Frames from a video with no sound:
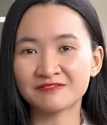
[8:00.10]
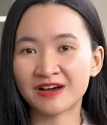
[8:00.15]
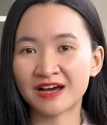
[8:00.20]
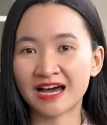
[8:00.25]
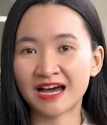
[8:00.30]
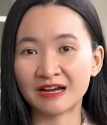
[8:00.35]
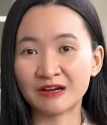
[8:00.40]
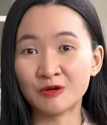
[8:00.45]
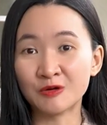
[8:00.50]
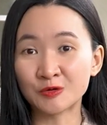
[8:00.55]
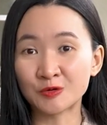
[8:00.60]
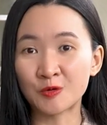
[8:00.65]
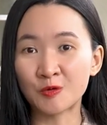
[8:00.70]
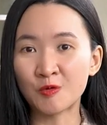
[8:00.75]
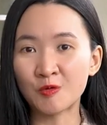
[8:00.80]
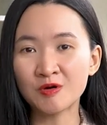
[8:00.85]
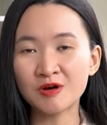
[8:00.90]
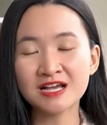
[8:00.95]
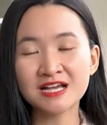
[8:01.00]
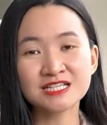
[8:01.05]
và đội
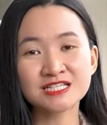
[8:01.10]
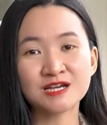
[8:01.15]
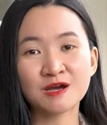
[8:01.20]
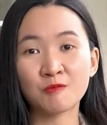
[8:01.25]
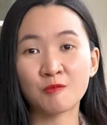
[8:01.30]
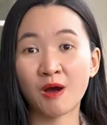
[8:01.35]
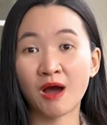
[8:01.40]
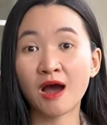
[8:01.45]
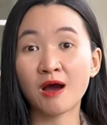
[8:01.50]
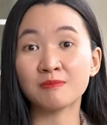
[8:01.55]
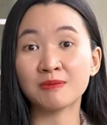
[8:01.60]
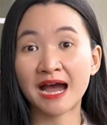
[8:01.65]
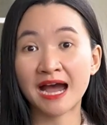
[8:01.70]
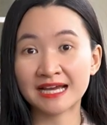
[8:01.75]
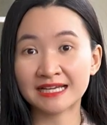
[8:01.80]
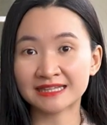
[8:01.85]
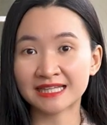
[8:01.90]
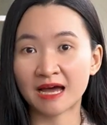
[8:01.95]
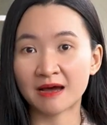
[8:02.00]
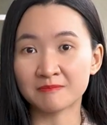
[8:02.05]
ngũ trong khóa học
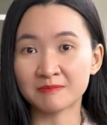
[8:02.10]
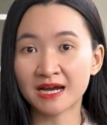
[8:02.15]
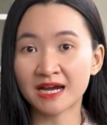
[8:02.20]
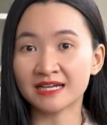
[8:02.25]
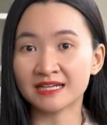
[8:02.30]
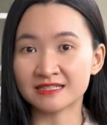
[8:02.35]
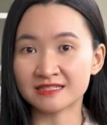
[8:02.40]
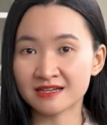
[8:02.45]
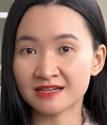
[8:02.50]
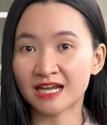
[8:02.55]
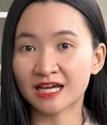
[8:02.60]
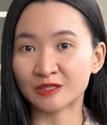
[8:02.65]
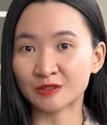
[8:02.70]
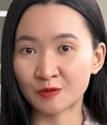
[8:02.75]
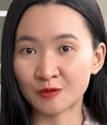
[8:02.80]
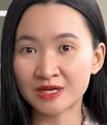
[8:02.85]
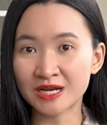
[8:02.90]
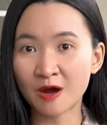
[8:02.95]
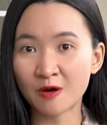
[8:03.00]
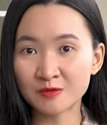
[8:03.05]
28 ngày chữa lành
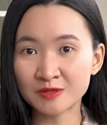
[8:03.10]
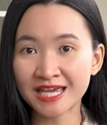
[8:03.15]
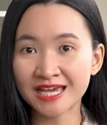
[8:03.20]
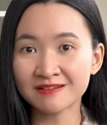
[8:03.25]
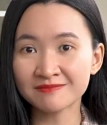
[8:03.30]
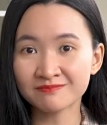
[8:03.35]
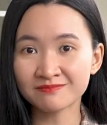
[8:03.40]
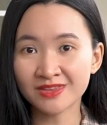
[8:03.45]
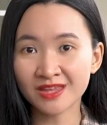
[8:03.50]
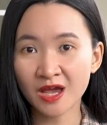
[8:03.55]
nỗi đau nhé